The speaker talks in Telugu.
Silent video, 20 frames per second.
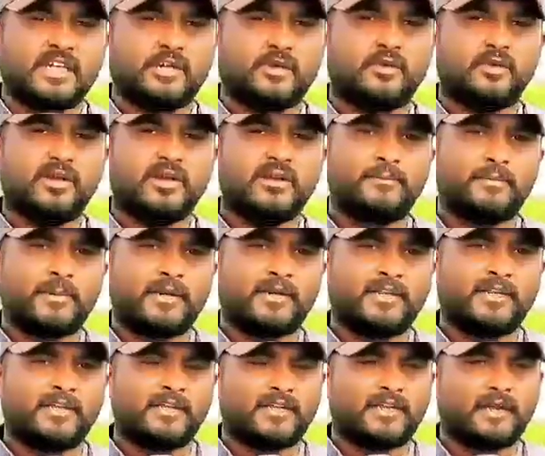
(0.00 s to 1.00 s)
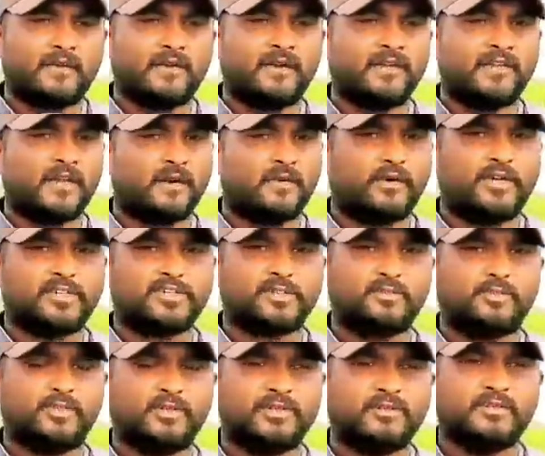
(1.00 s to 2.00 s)
ఎక్కువగా పంట రావడానికి
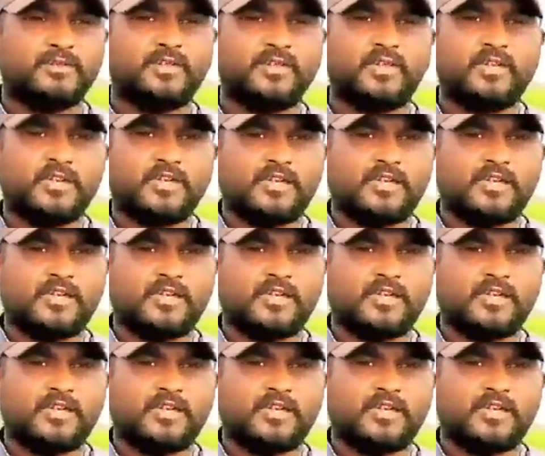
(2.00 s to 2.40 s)
అవకాశం ఉంటుంది